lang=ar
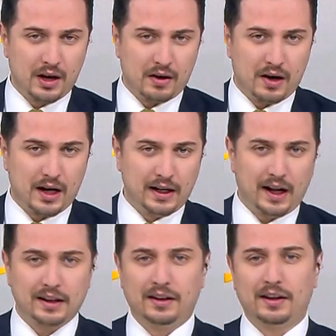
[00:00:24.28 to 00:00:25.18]

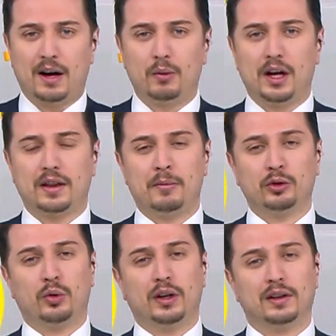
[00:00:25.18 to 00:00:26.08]
والحديث حول هذا
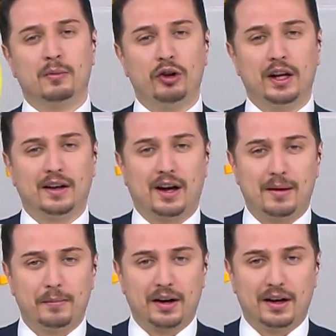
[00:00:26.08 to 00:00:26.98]
الموضوع ينضم إلينا
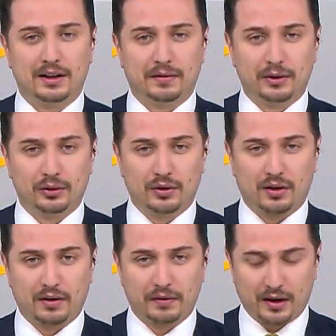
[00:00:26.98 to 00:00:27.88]
عبر الهاتف
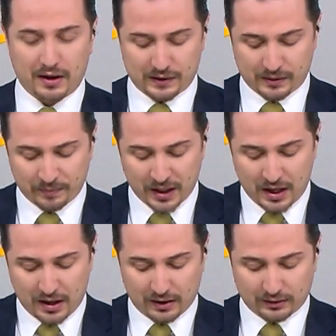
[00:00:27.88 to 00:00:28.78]
الدكتور فراس
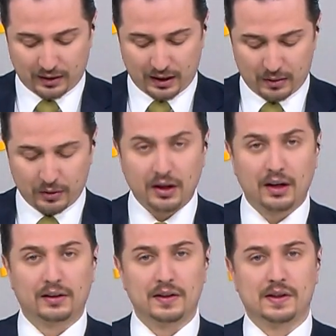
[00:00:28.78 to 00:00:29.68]
الطراون
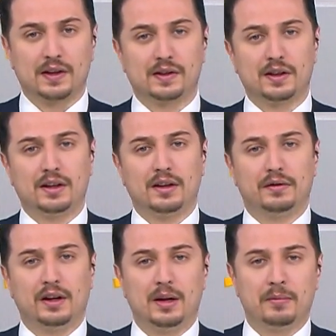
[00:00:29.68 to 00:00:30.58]
اختصاصي في
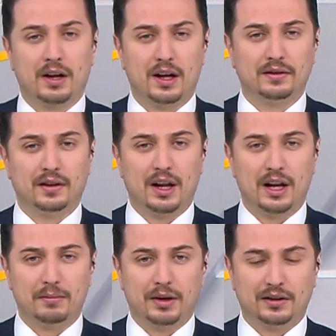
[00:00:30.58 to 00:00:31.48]
الأمراض
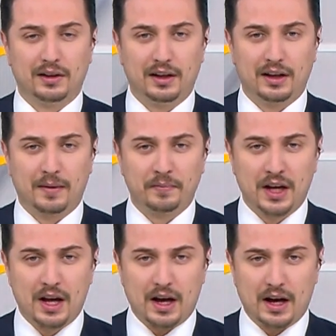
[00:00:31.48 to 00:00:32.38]
الباطنية
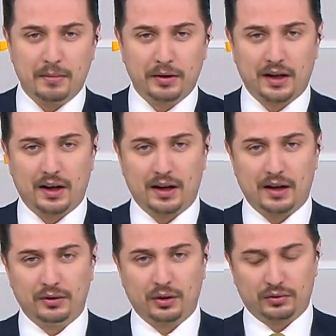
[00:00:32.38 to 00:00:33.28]
أهلا بك
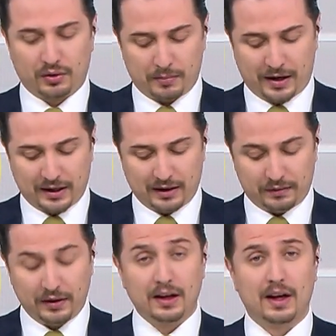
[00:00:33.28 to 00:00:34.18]
دكتور معنا
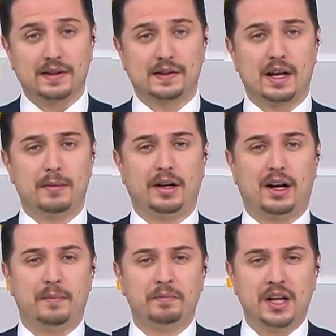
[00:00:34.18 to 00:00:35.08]
في السابعة